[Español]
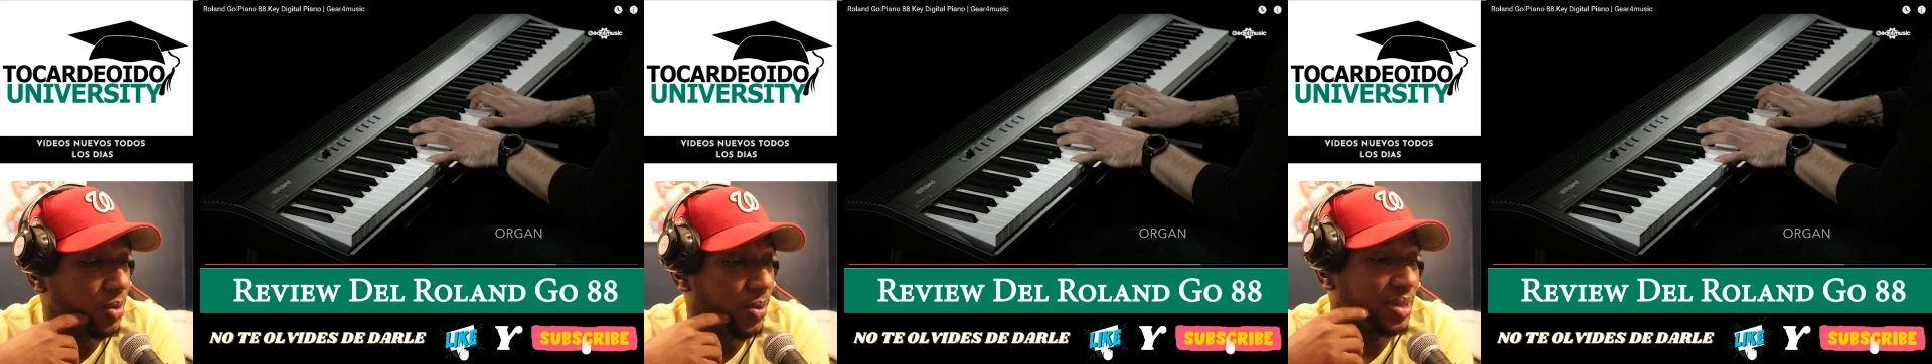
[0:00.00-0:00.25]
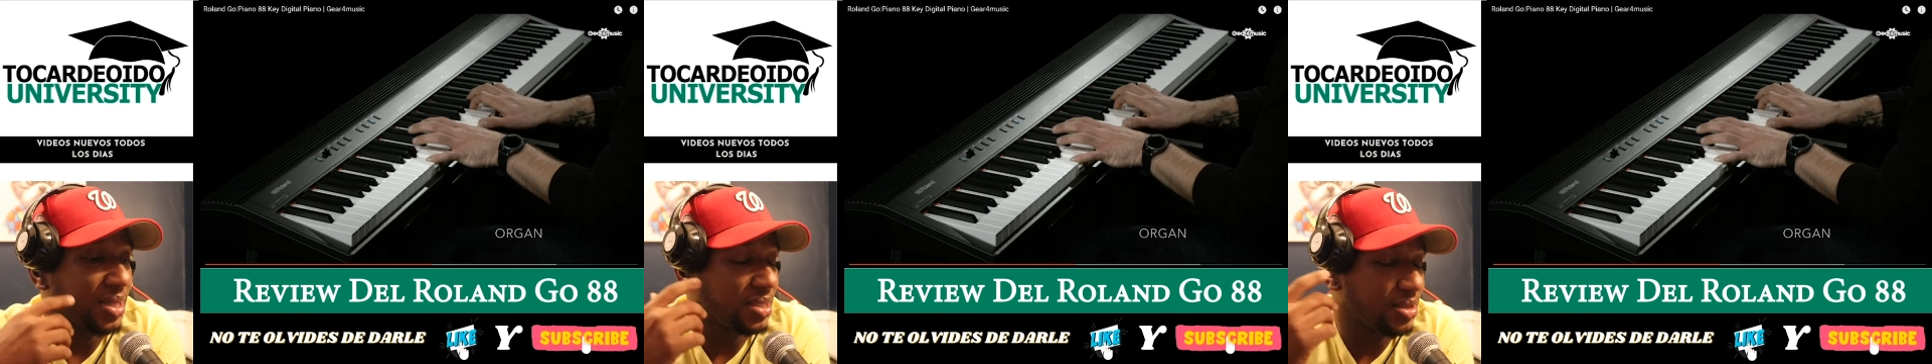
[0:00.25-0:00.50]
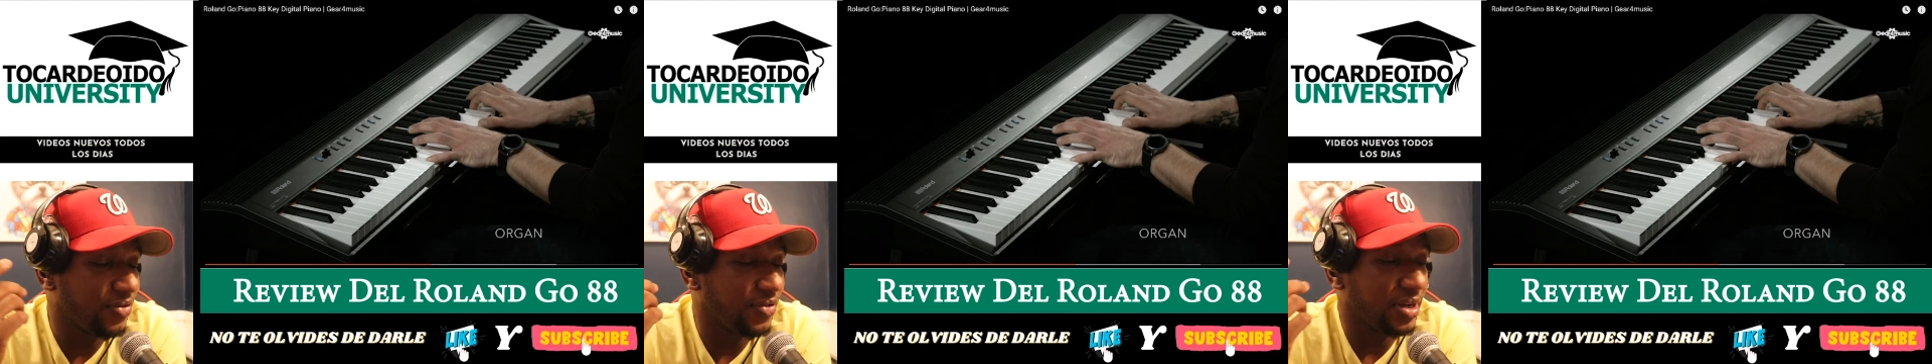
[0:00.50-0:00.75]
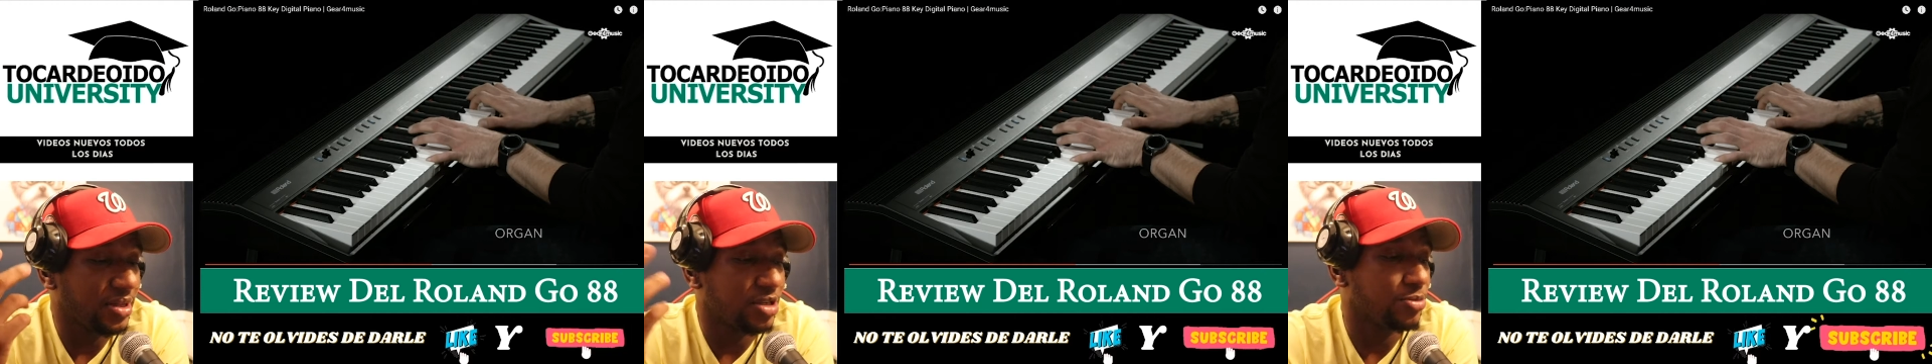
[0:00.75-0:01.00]
cuántas
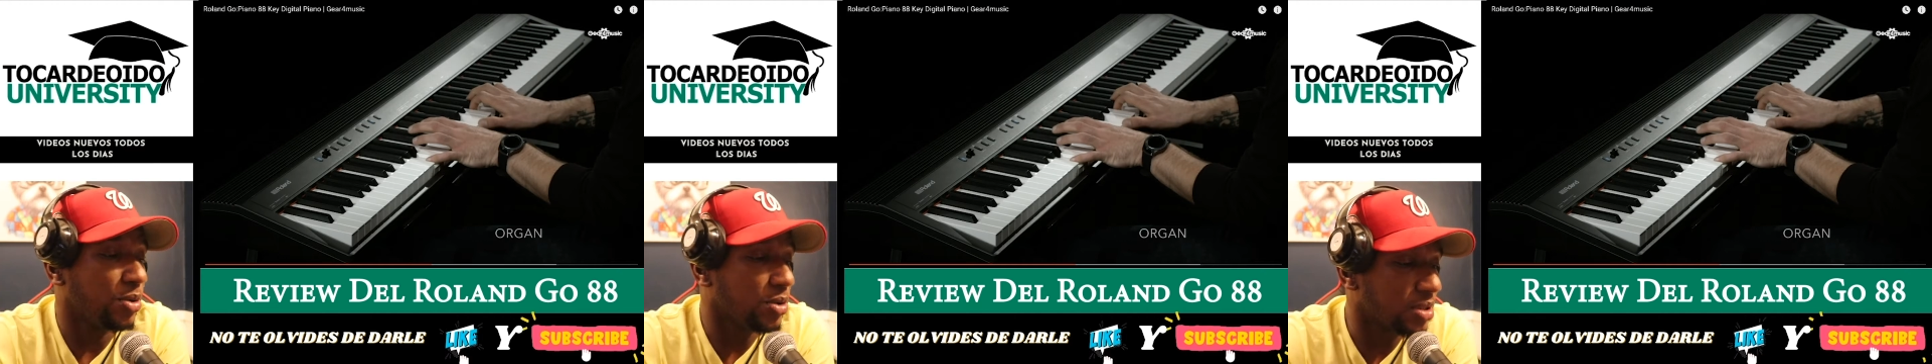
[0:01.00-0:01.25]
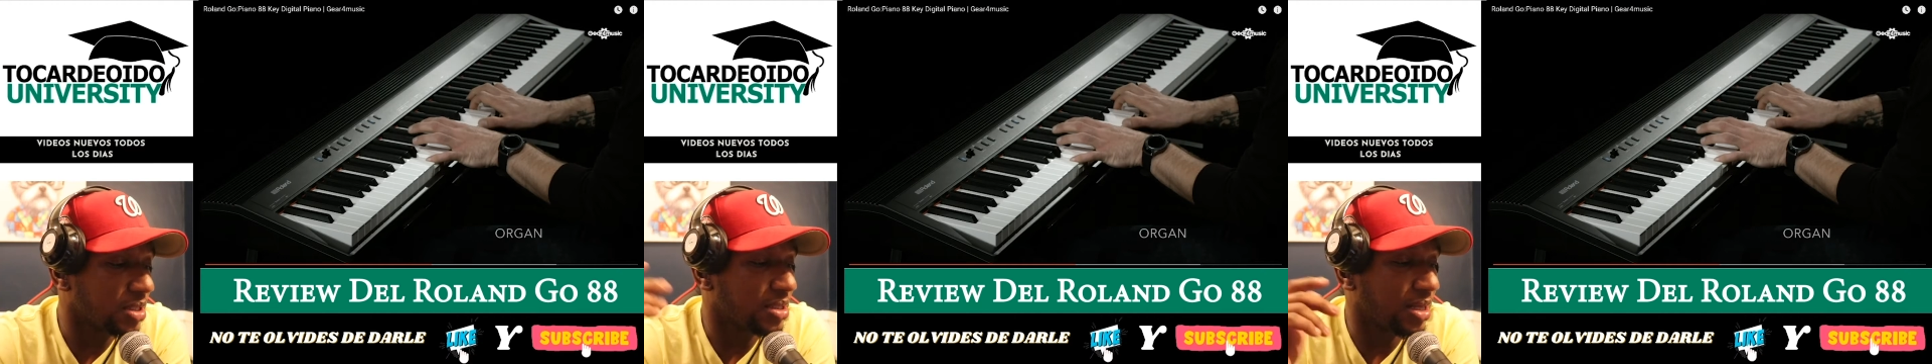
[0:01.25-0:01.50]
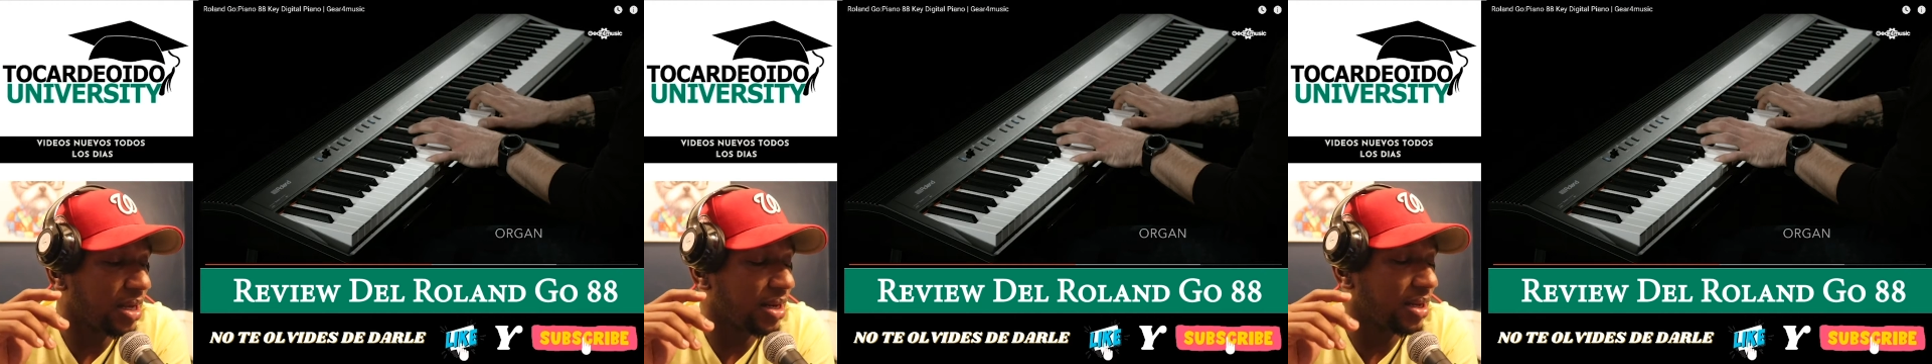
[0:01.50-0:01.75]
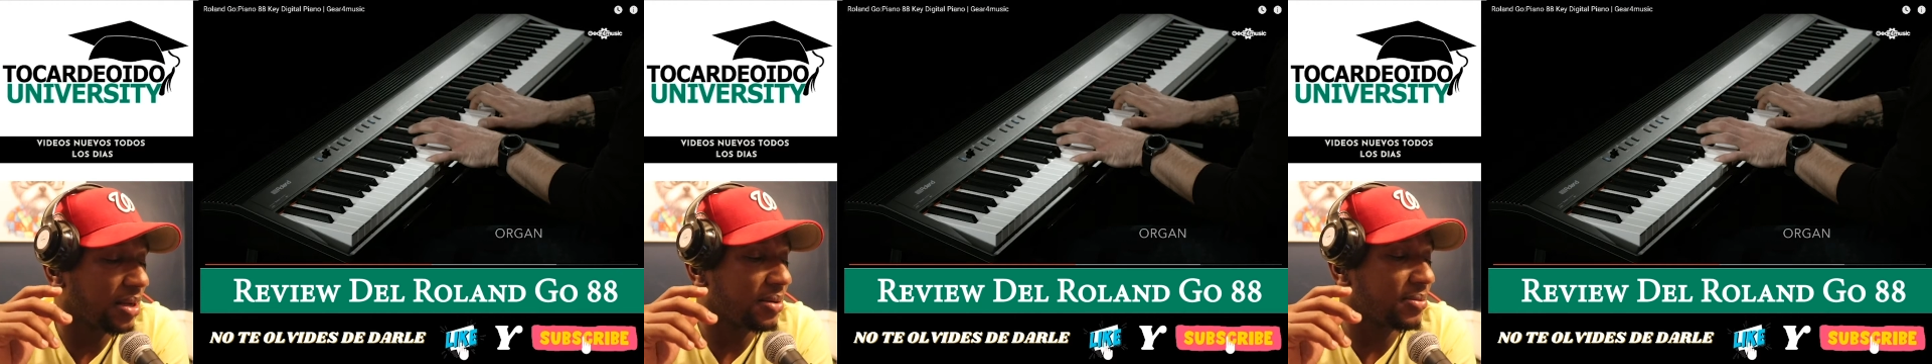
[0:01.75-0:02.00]
diferentes voces
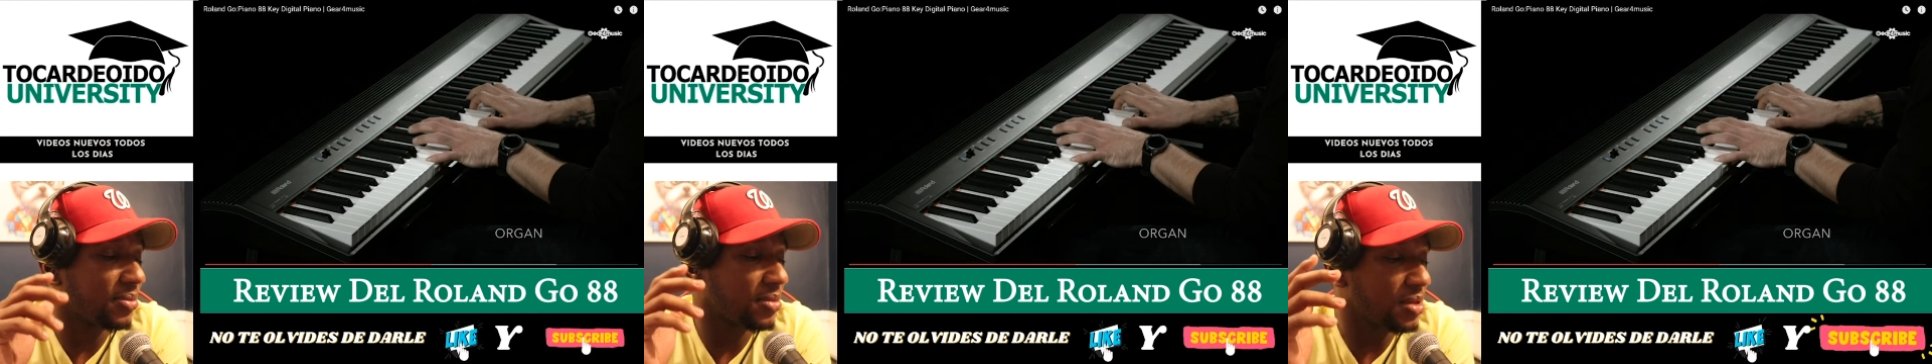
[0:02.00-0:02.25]
tiene